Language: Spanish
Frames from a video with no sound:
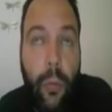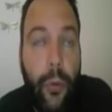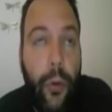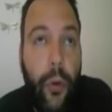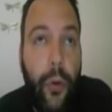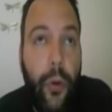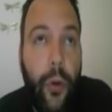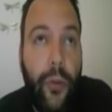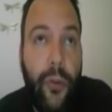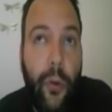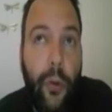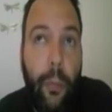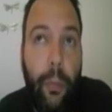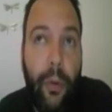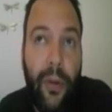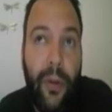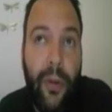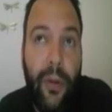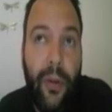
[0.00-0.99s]
curiosos
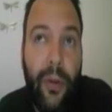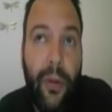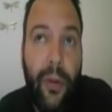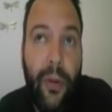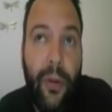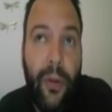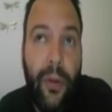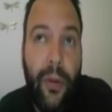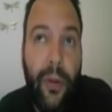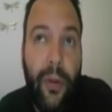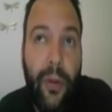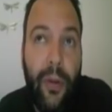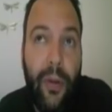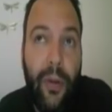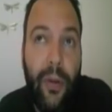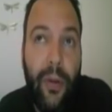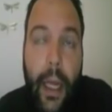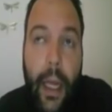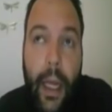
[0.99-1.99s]
por saber
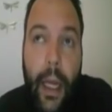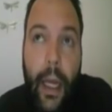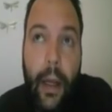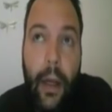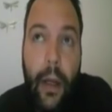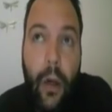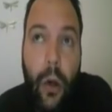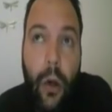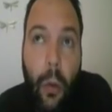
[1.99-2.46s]
eh,